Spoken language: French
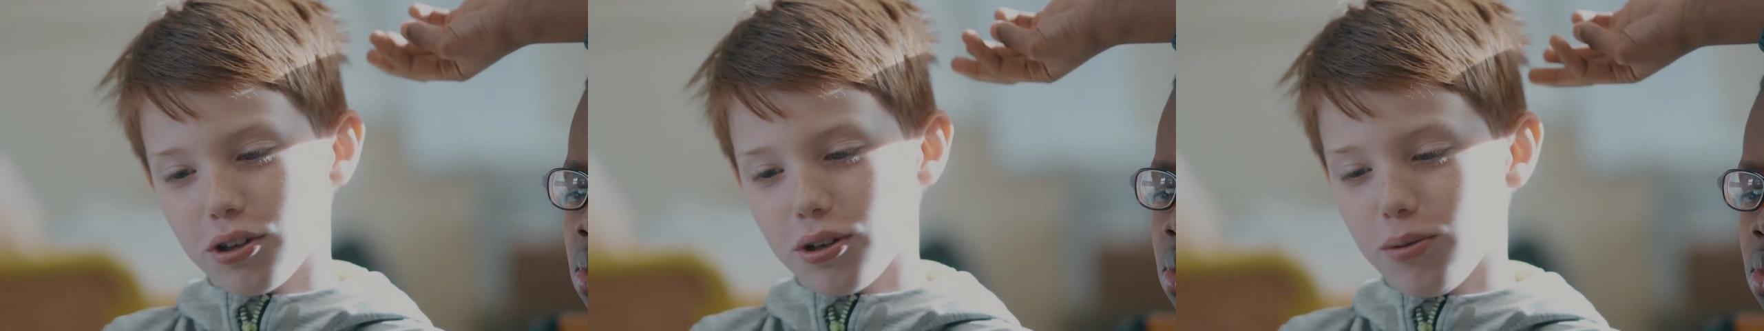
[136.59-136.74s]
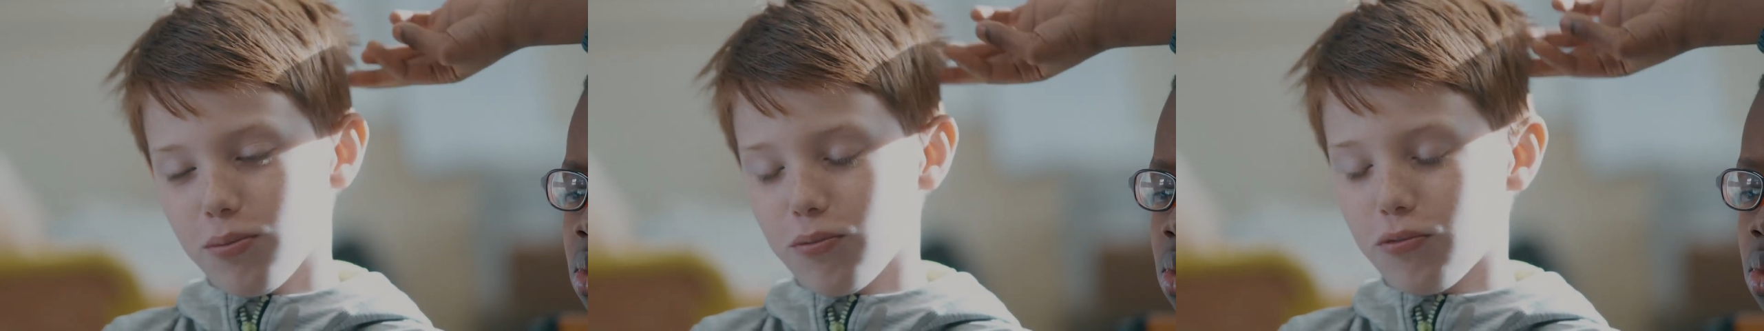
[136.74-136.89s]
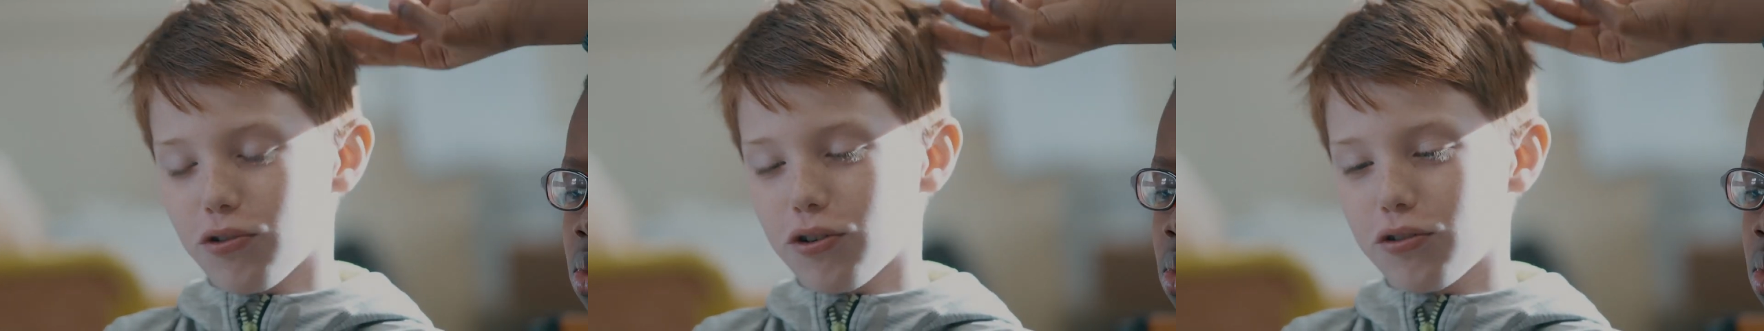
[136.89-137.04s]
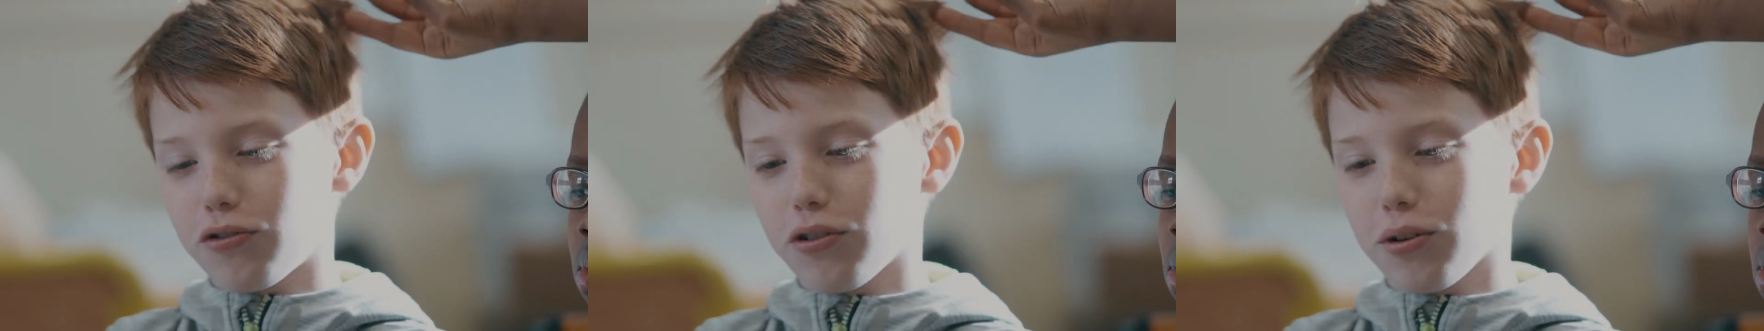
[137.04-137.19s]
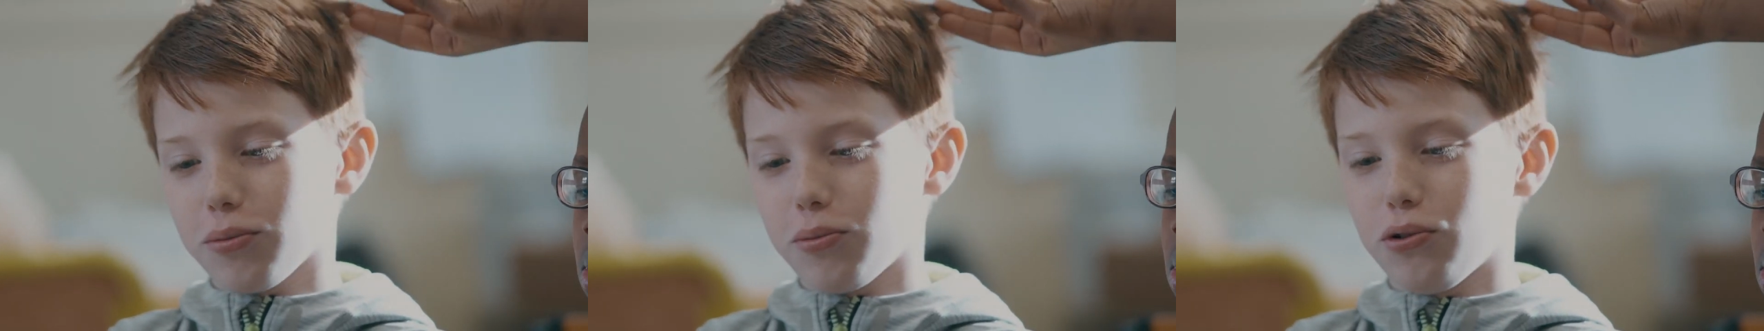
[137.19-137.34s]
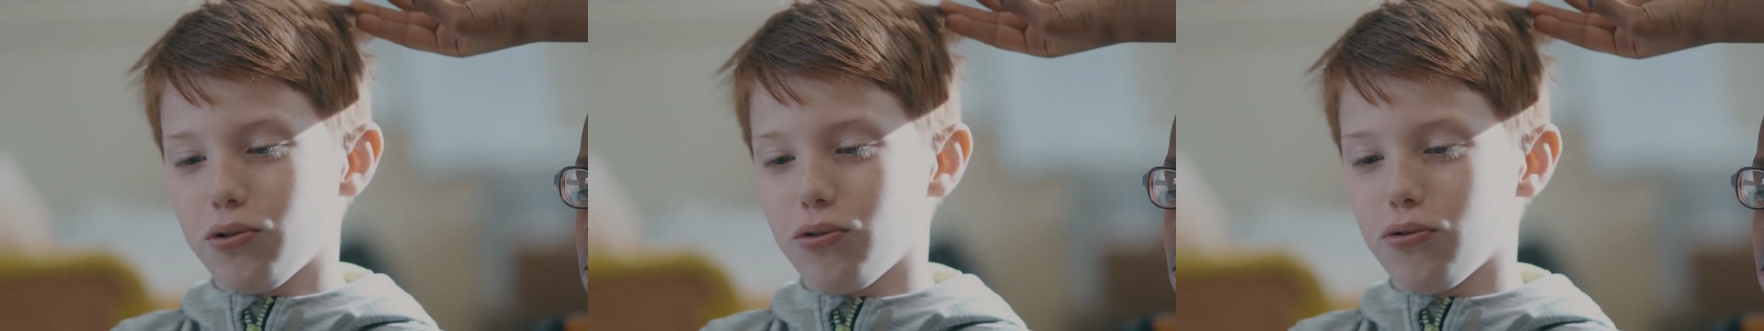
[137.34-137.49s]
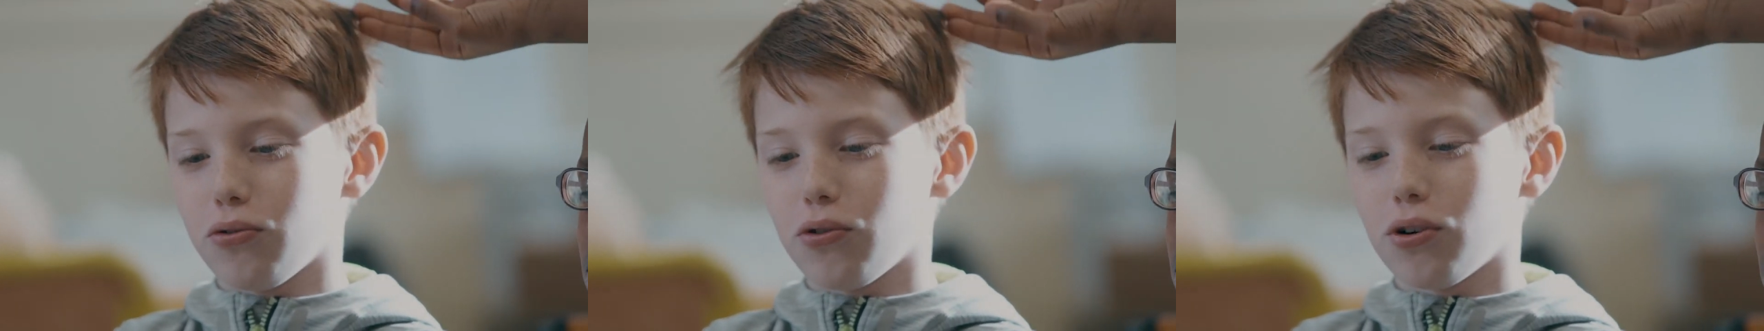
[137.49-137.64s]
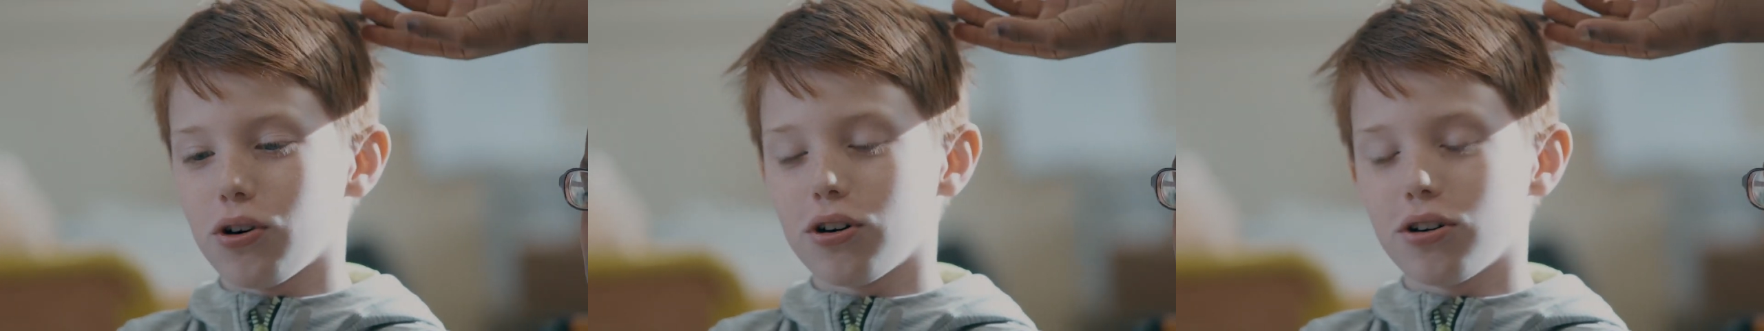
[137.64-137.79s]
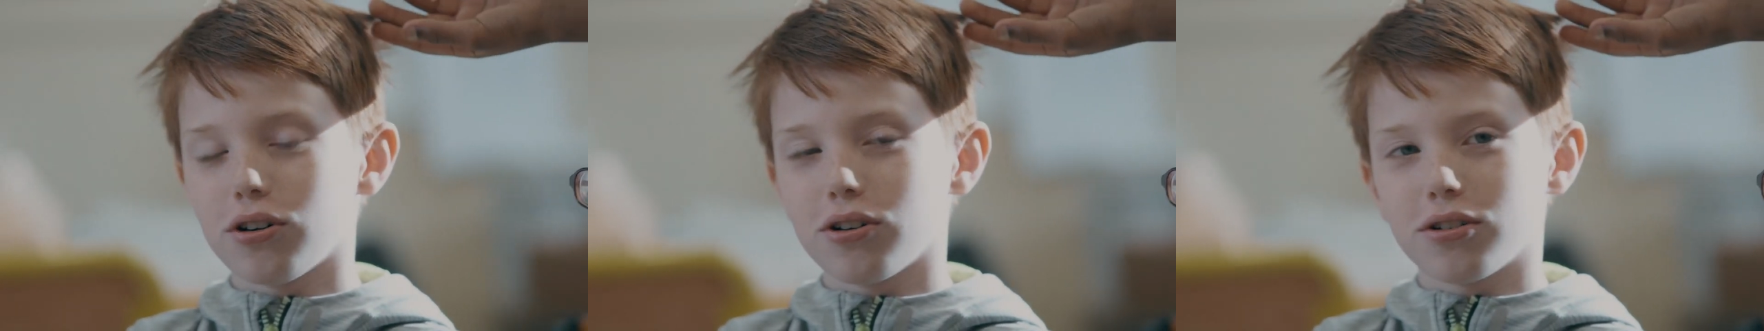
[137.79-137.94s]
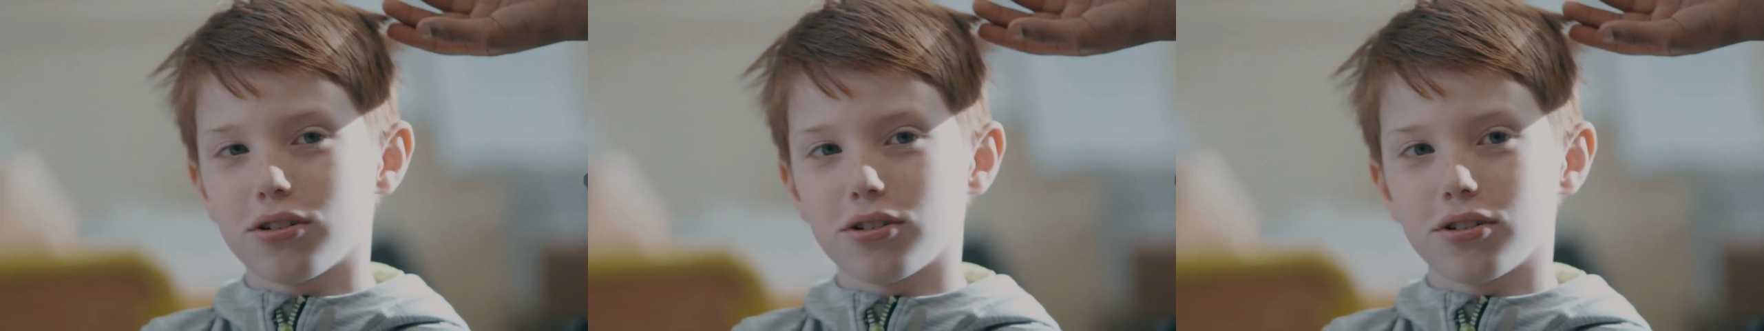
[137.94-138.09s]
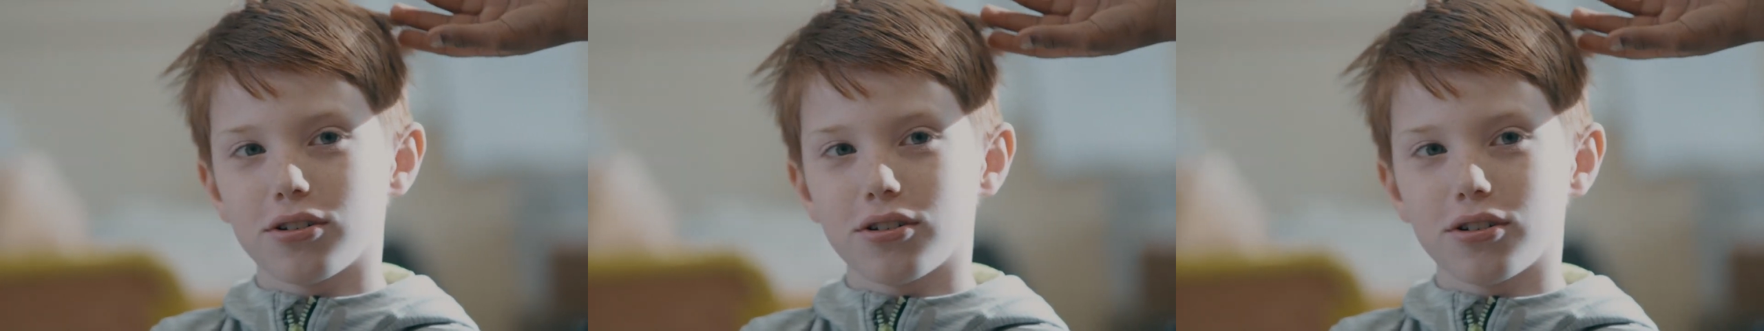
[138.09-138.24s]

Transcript: et il me voit faire mes devoirs.